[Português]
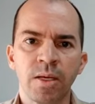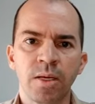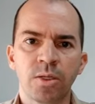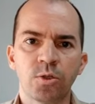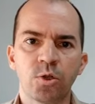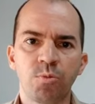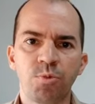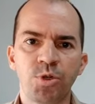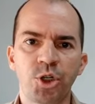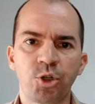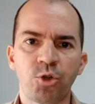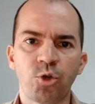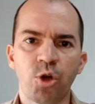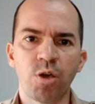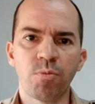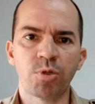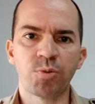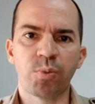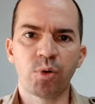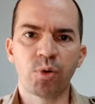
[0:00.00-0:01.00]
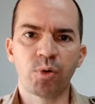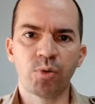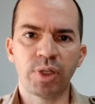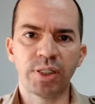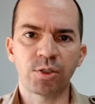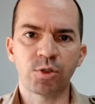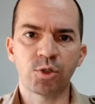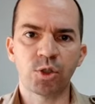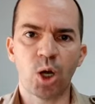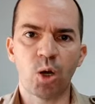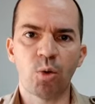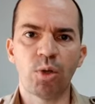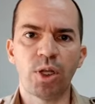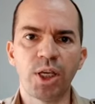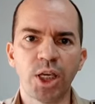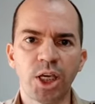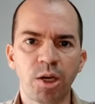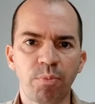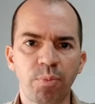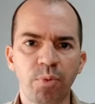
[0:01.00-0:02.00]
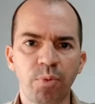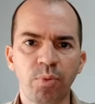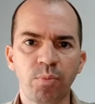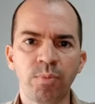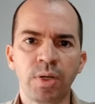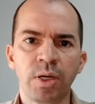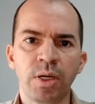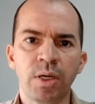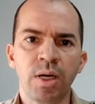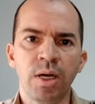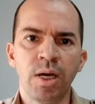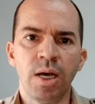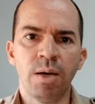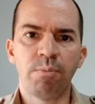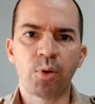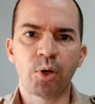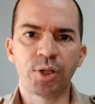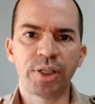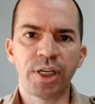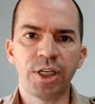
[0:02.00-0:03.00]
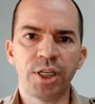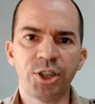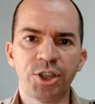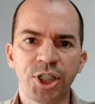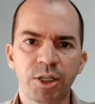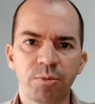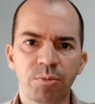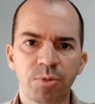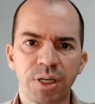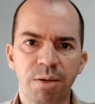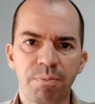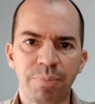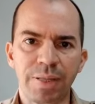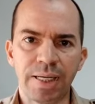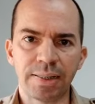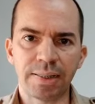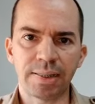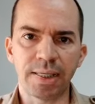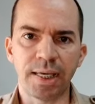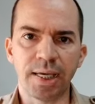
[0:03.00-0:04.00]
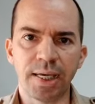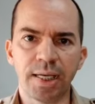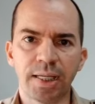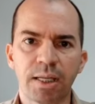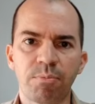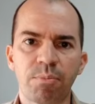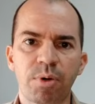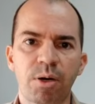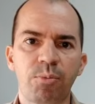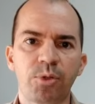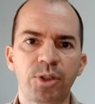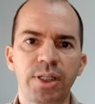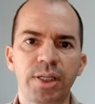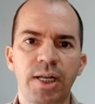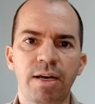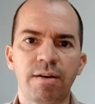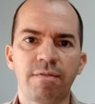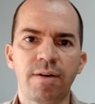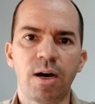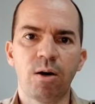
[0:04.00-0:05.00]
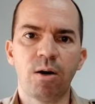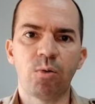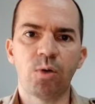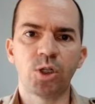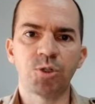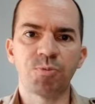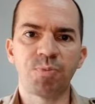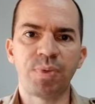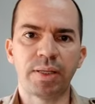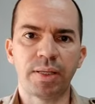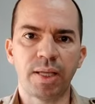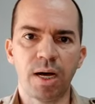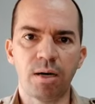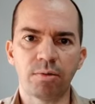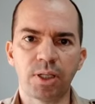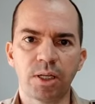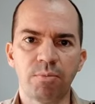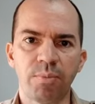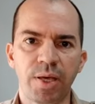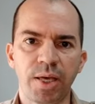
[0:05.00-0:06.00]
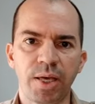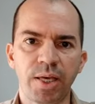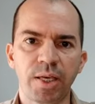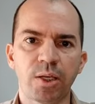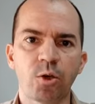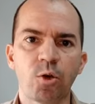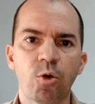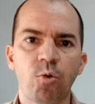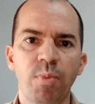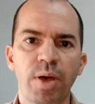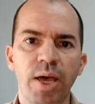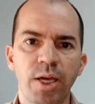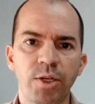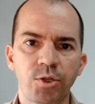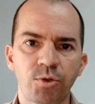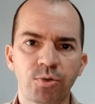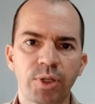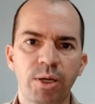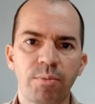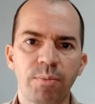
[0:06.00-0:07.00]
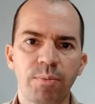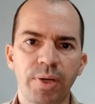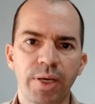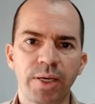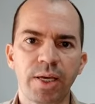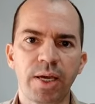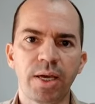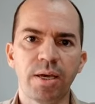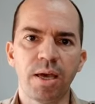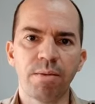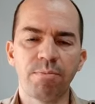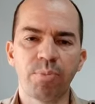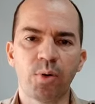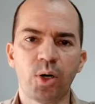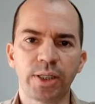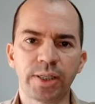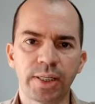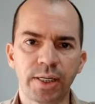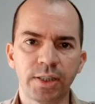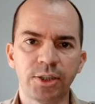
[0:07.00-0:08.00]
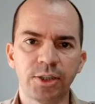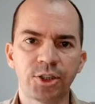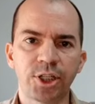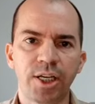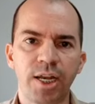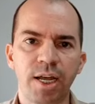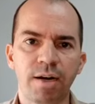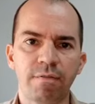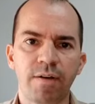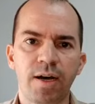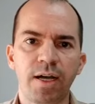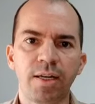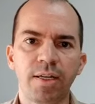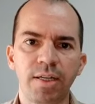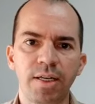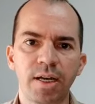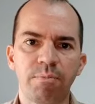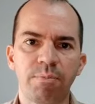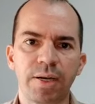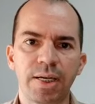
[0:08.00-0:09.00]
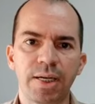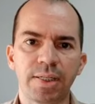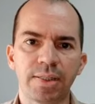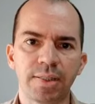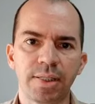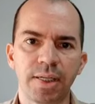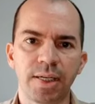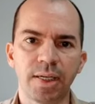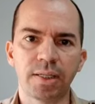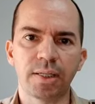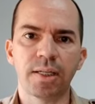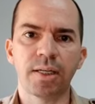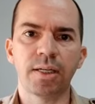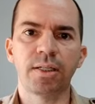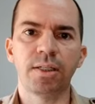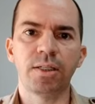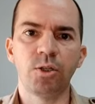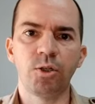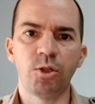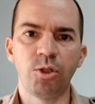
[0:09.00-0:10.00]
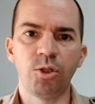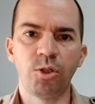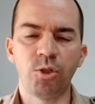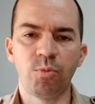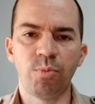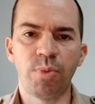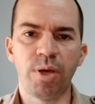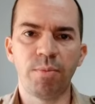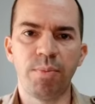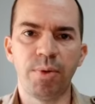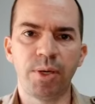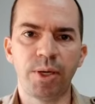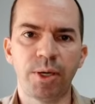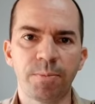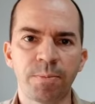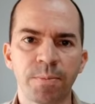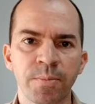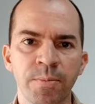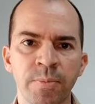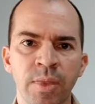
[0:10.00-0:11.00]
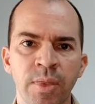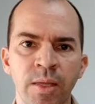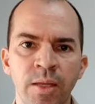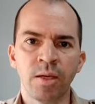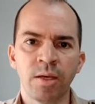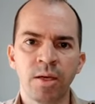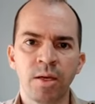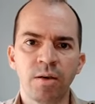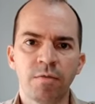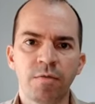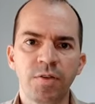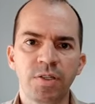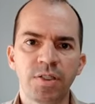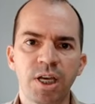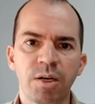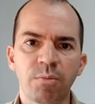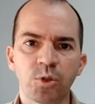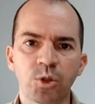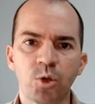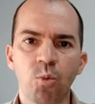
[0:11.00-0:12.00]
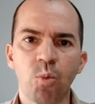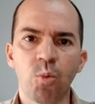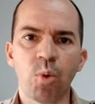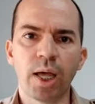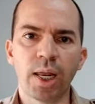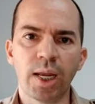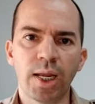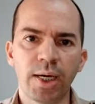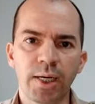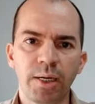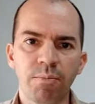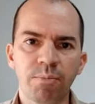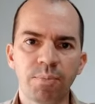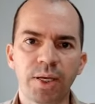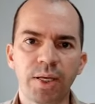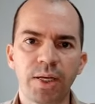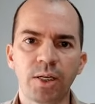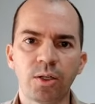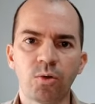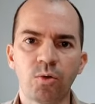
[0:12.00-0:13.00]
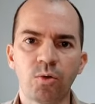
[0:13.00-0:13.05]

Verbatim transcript: substituímos por um lençol limpo Protegemos a placenta para poder levar ao hospital também, que o médico também é importante que ele avalie a placenta e, e o bebê. Fizemos um clamp ali